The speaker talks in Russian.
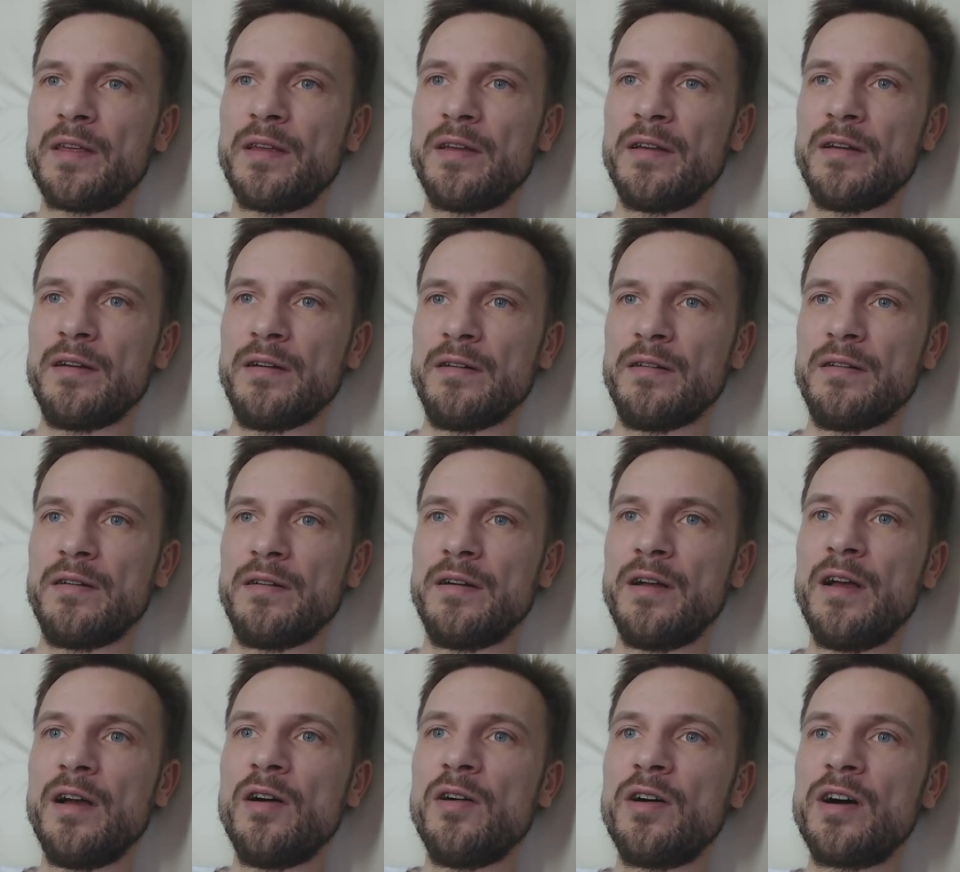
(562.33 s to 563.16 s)
Э,
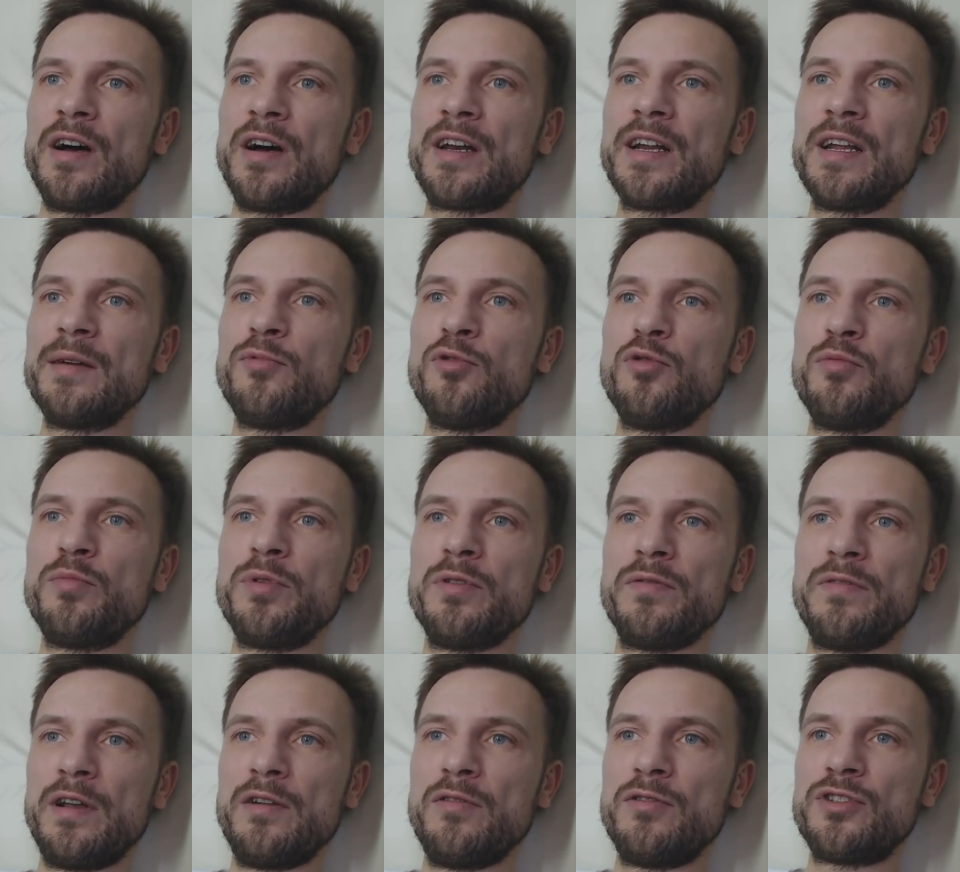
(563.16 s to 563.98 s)
рыбу
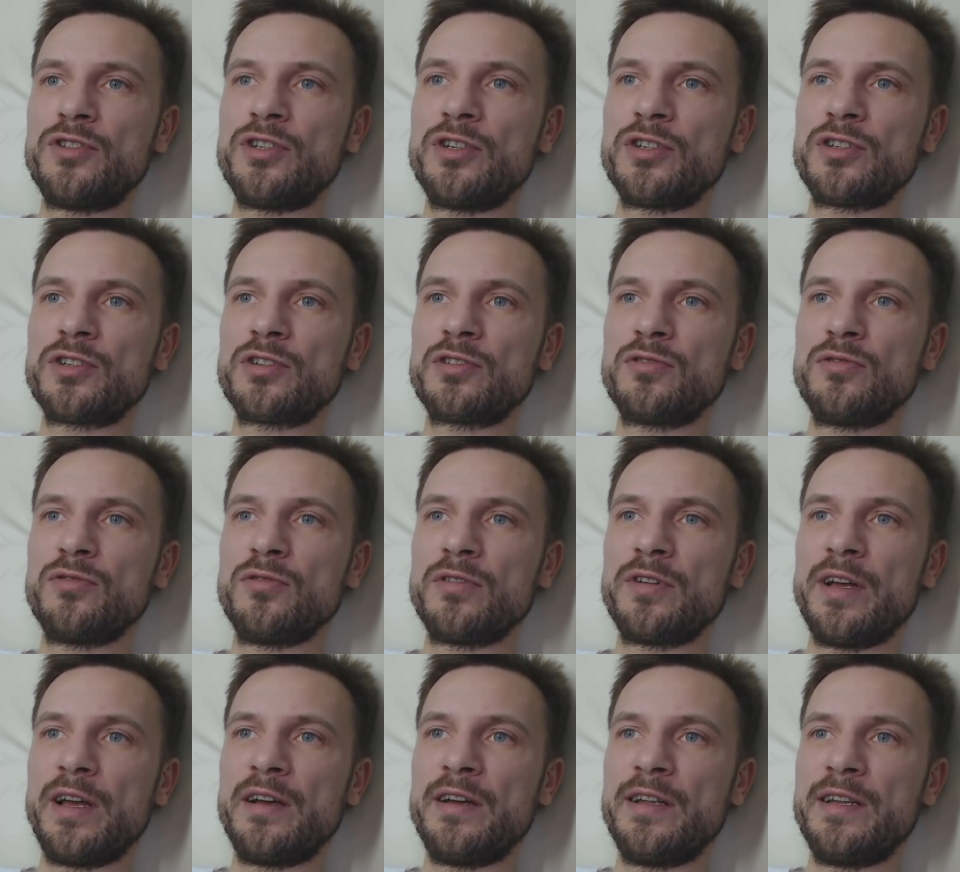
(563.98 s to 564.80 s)
убивали очень
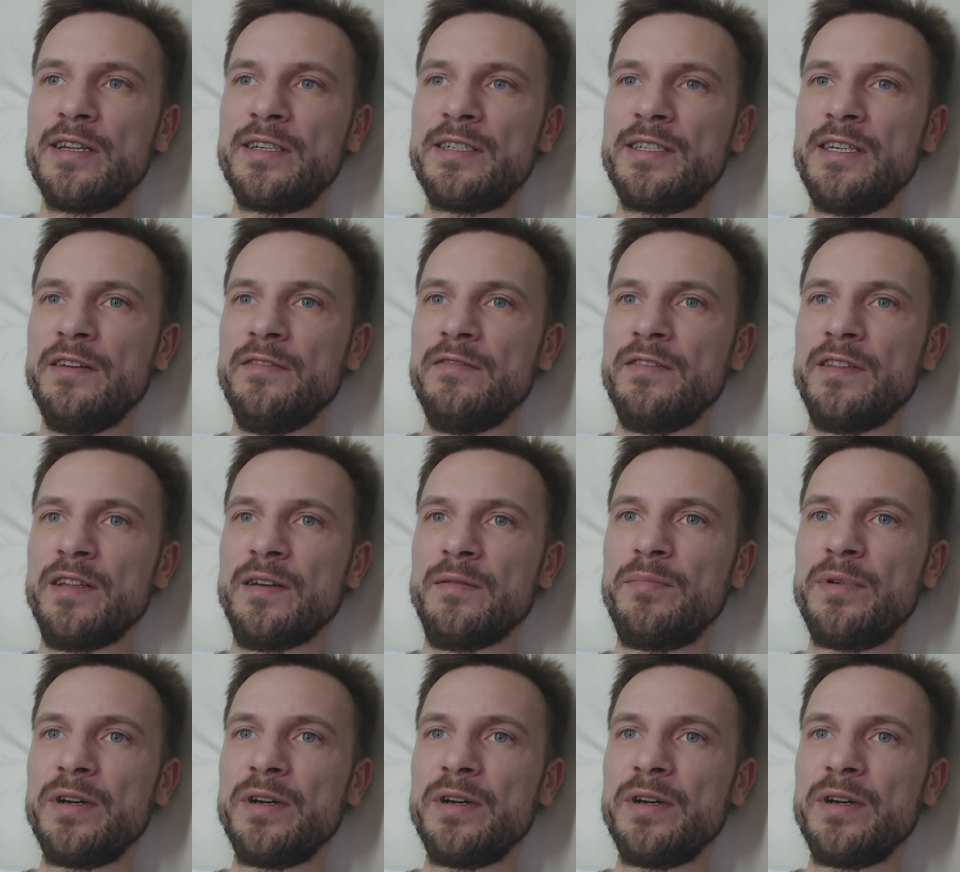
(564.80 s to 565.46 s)
жестоко и агрессивно.